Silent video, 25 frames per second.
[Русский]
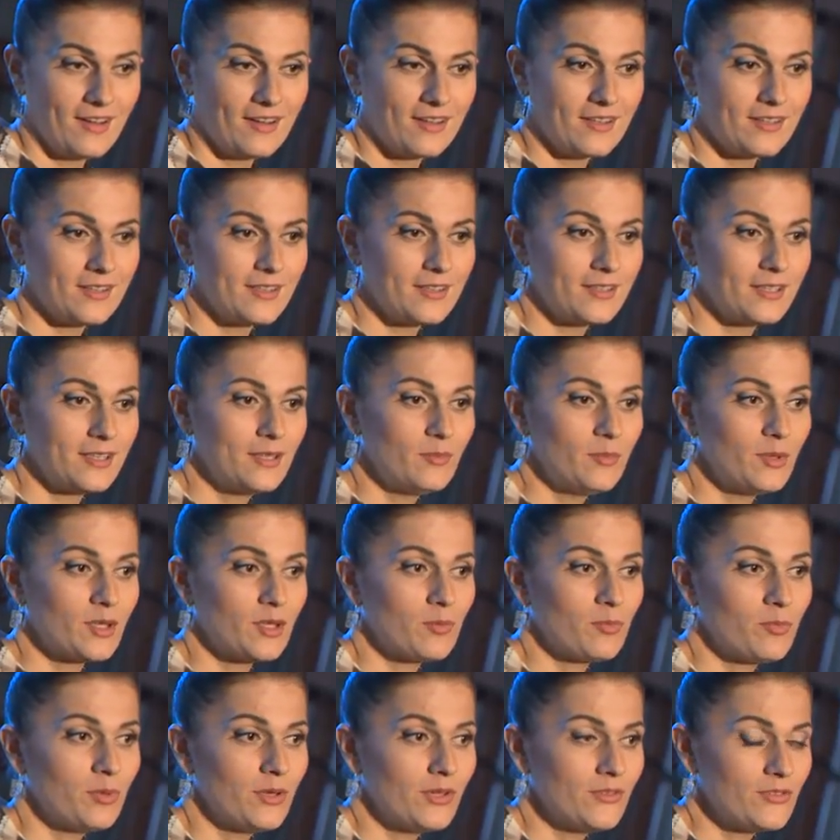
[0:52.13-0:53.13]
Э,
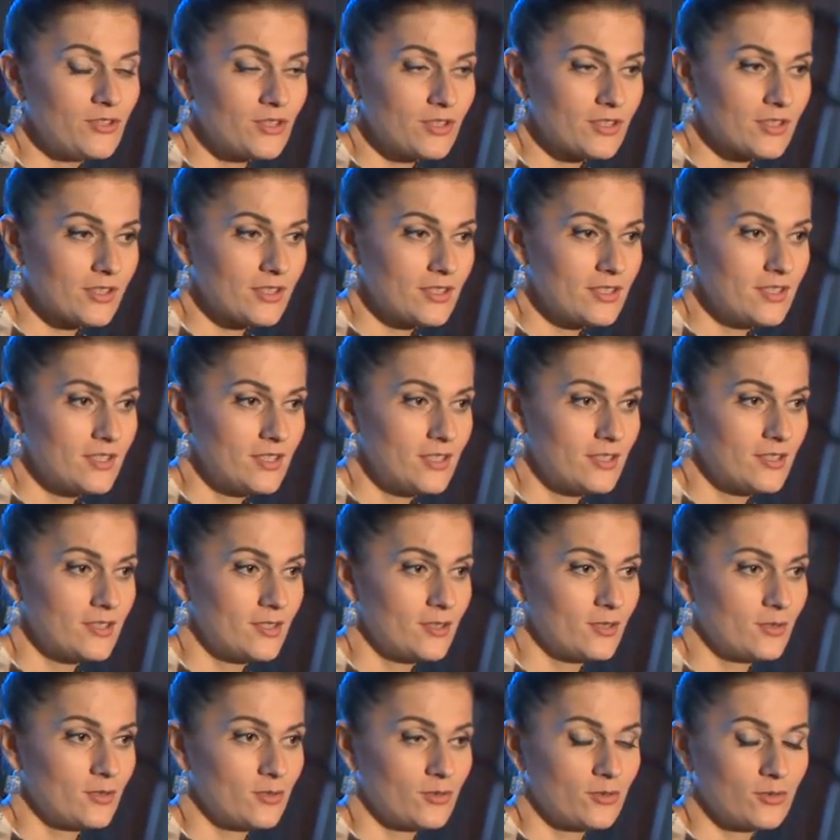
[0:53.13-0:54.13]
именно певческой
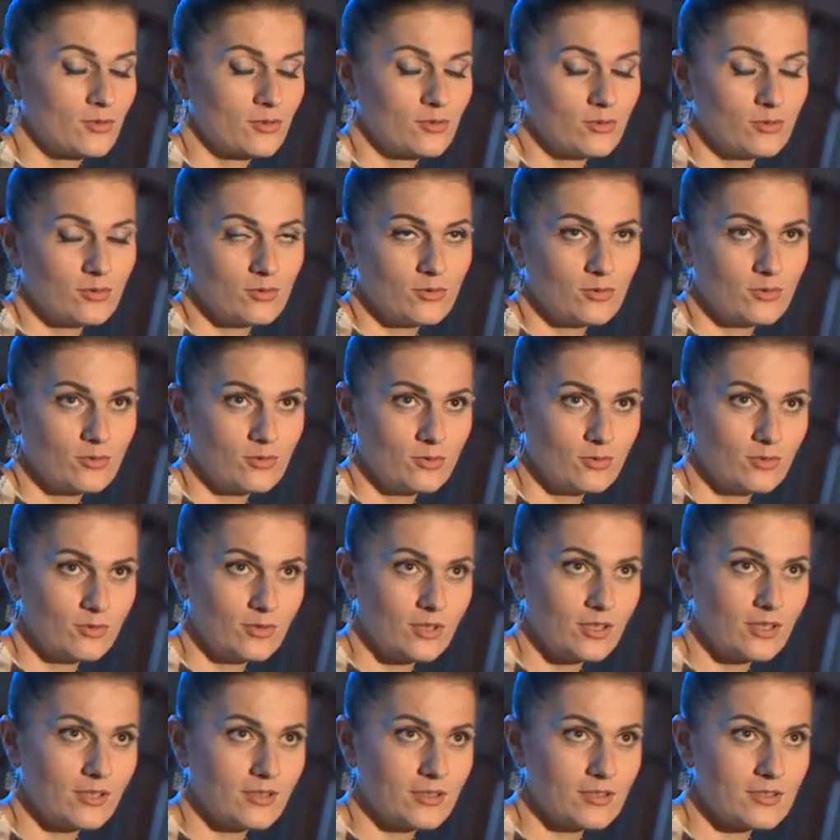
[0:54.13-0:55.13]
деятельностью, ну,
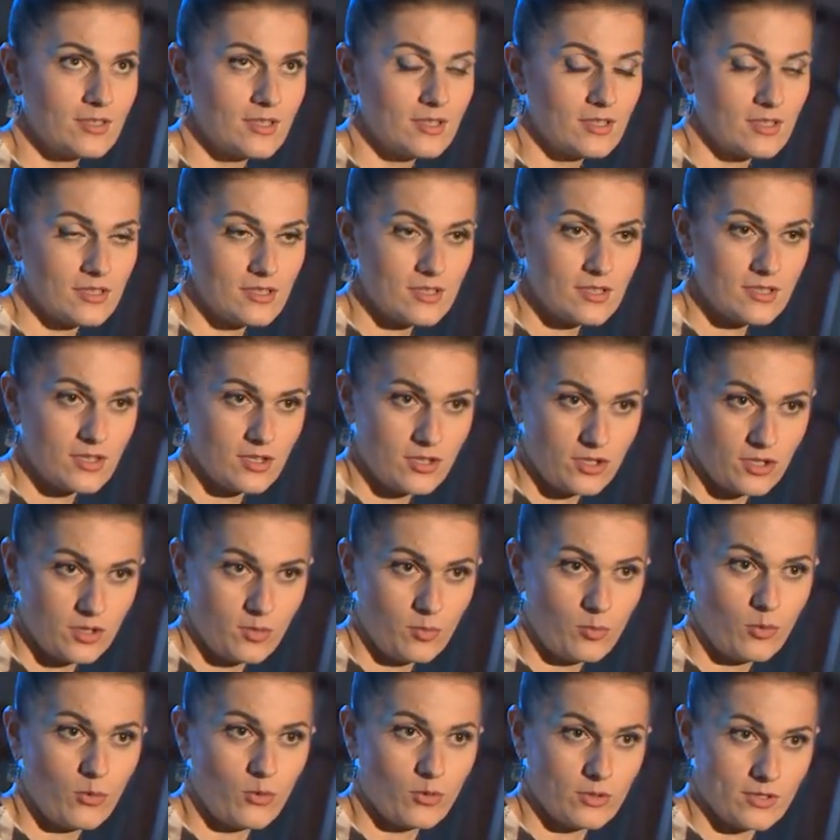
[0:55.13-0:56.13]
я занялась достаточно
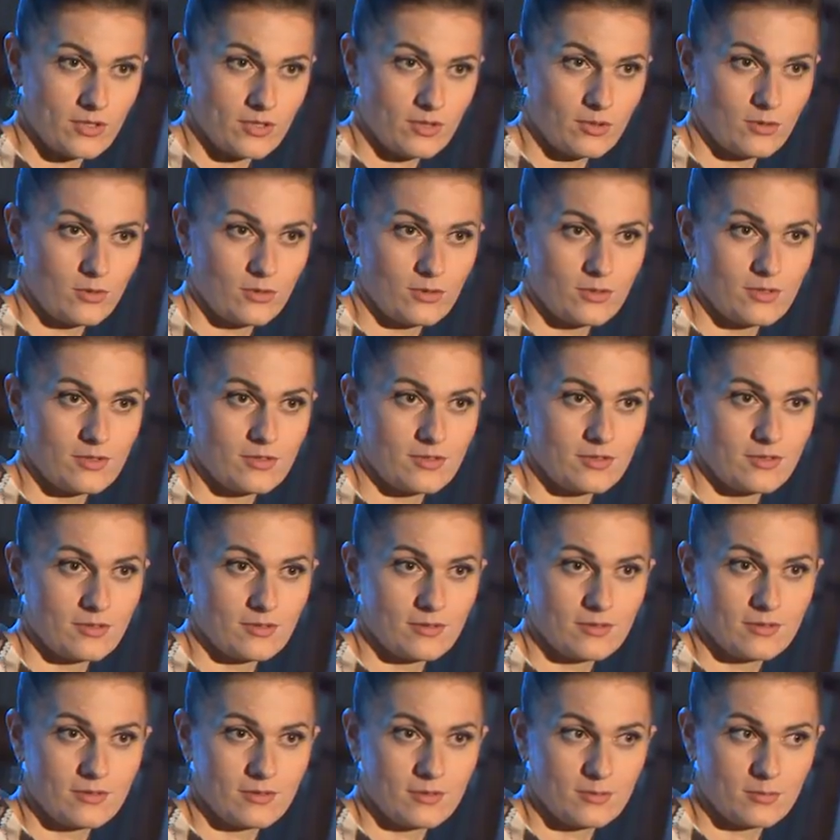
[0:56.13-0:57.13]
поздно, то есть
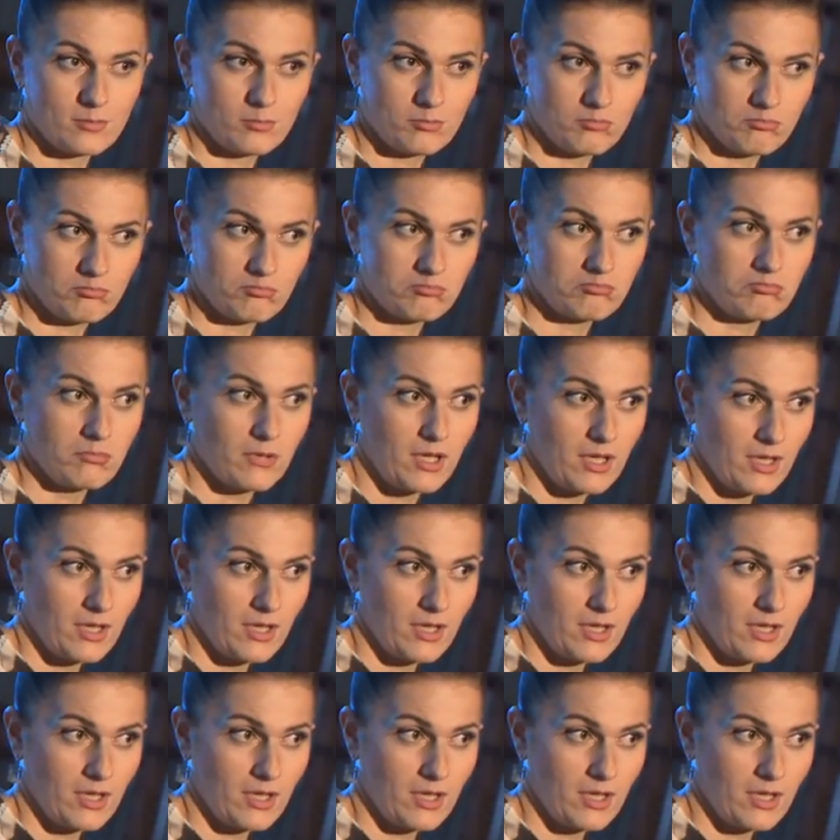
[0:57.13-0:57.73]
э,